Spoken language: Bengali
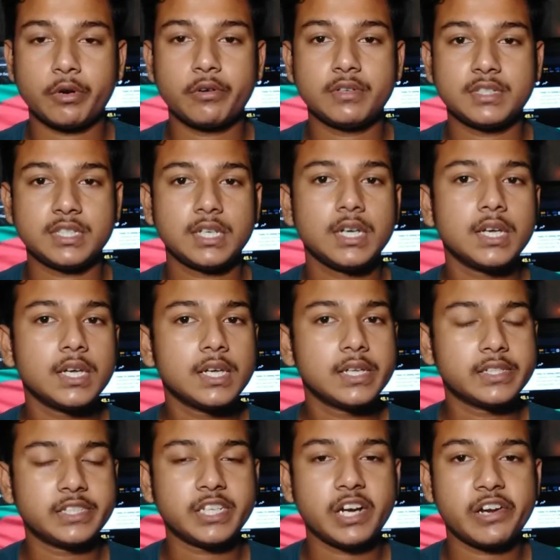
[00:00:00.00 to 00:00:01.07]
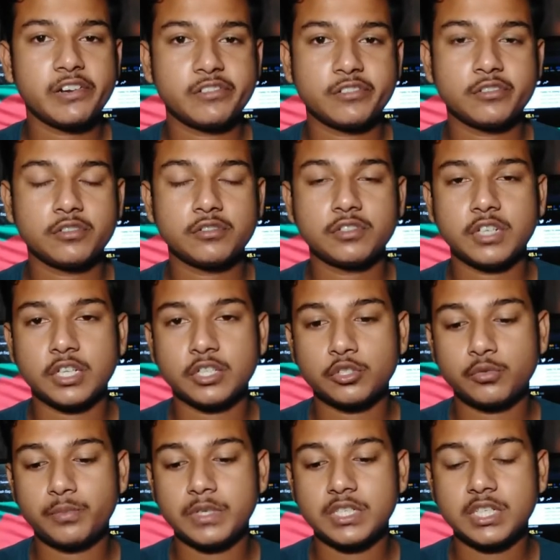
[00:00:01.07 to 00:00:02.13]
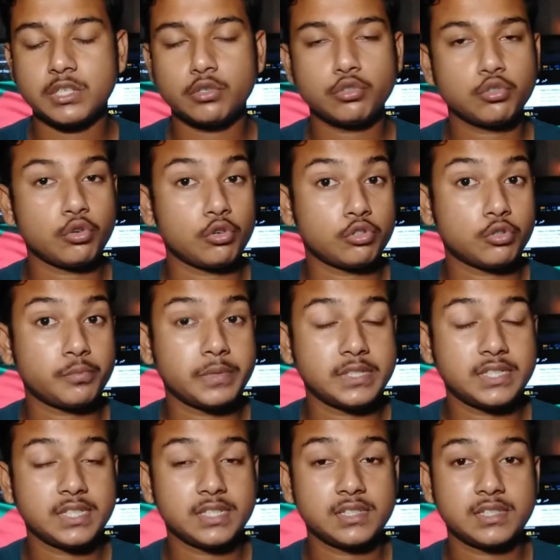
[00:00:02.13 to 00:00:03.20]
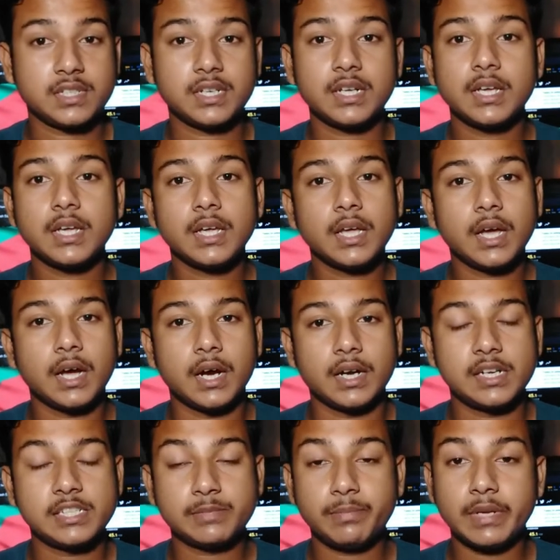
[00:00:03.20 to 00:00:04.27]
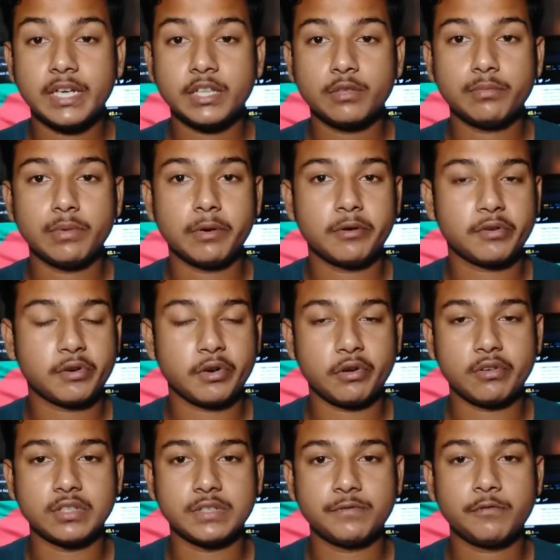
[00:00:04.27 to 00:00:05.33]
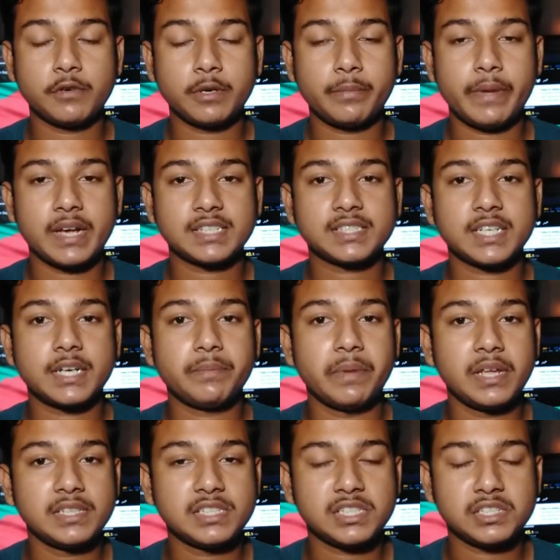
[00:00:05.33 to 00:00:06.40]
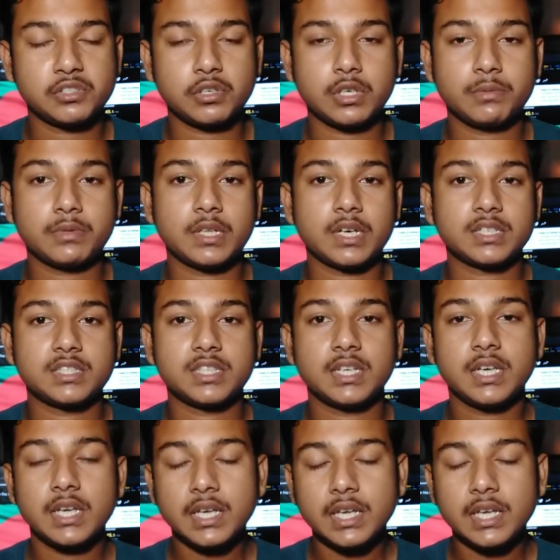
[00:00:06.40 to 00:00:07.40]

করা হয়েছে যার রেজুলেশন সাতশো বিশ ইন্টু ষোলোশো পিক্সেলসের ডিসপ্লে কিন্তু ব্যবহার করা হয়েছে ফোনের ব্যাক সাইডে মেইন সেন্সর হিসেবে থাকছে